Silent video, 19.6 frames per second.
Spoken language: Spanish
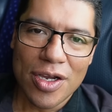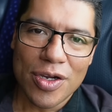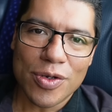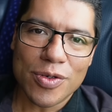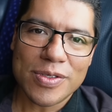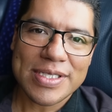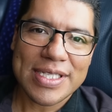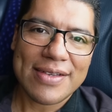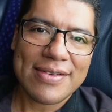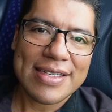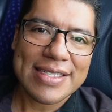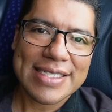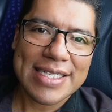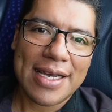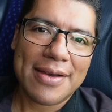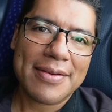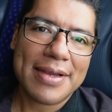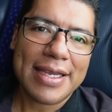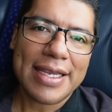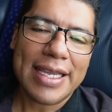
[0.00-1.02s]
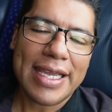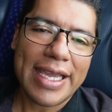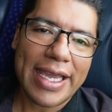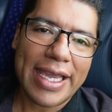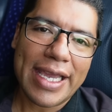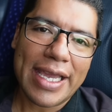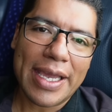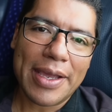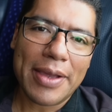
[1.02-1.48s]
Ustedes saben
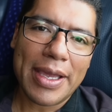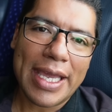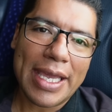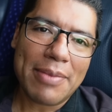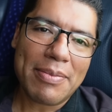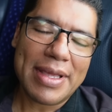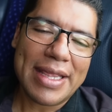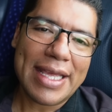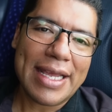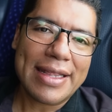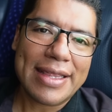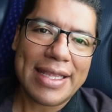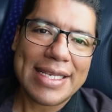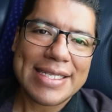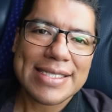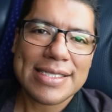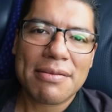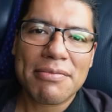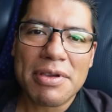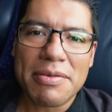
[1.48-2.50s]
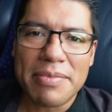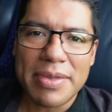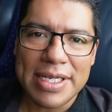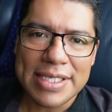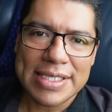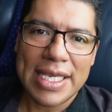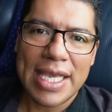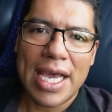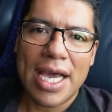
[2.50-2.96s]
que eh, mediante esta
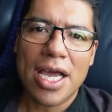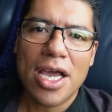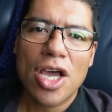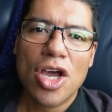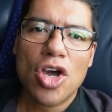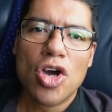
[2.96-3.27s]
membresía,